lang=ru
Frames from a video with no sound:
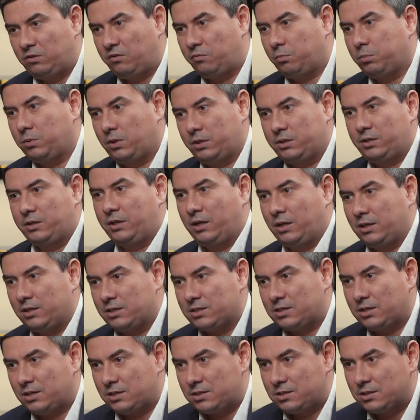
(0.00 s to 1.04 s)
и в плане
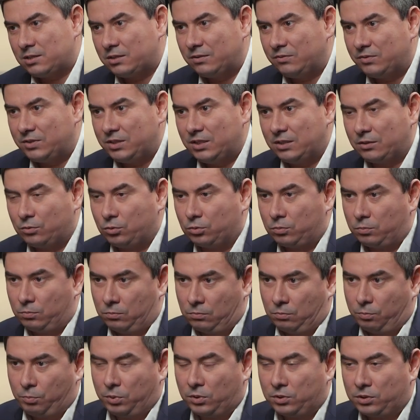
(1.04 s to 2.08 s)
реализации всех
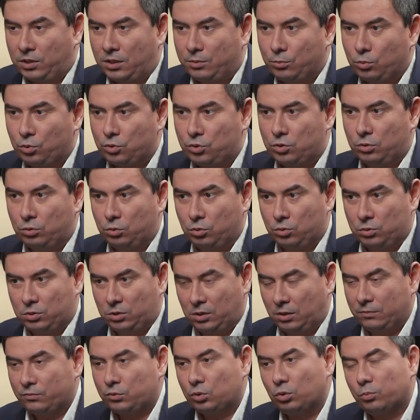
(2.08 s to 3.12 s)
ну, полномочий, то есть
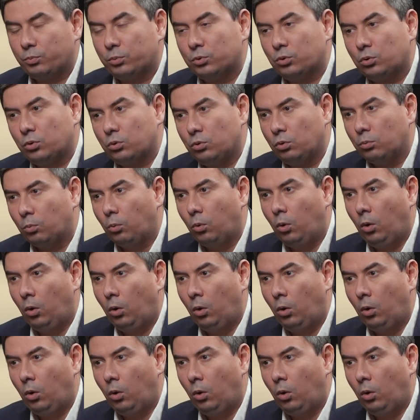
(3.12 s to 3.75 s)
там ну, все вот по-другому.